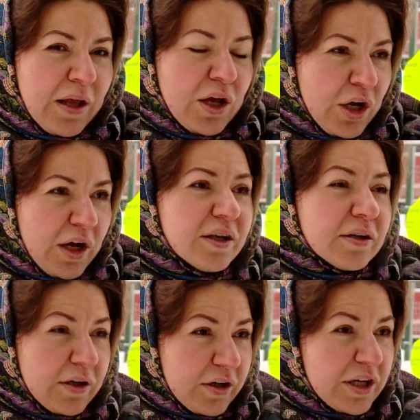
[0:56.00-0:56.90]
Э,
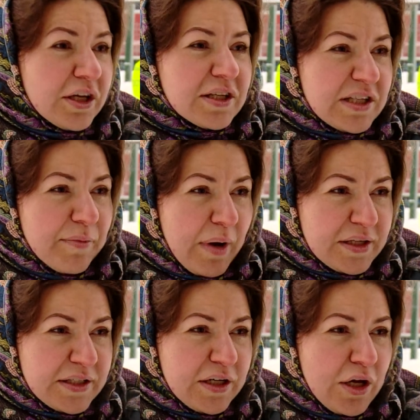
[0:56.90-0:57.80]
они хотели
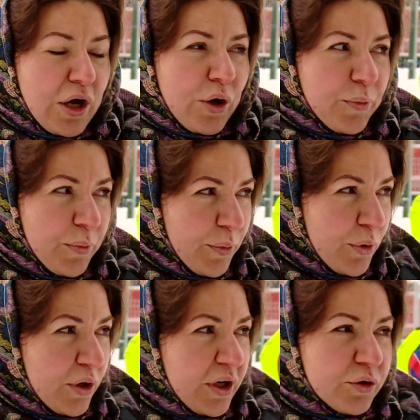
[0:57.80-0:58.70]
заниматься.
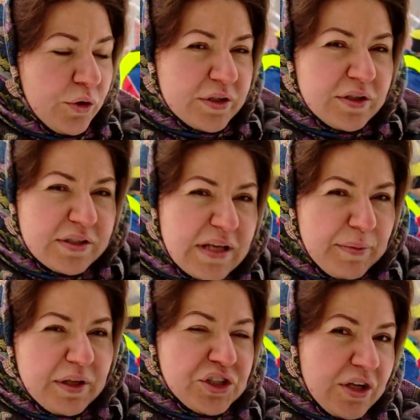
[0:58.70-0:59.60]
Многие, кто с
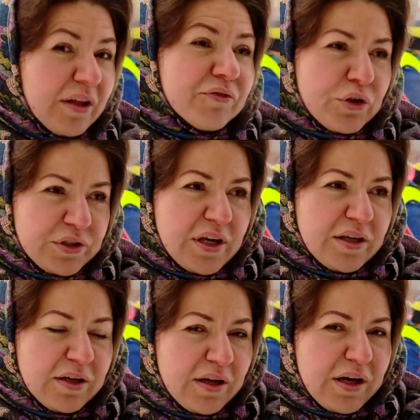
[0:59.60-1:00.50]
нами начинал в тот
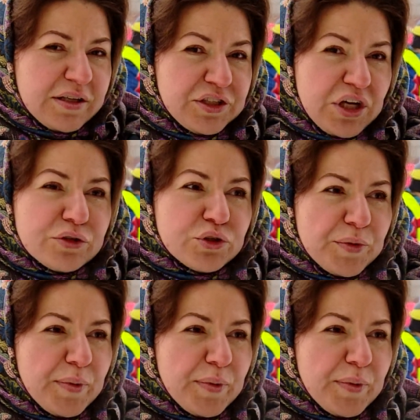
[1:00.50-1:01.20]
день, сейчас уже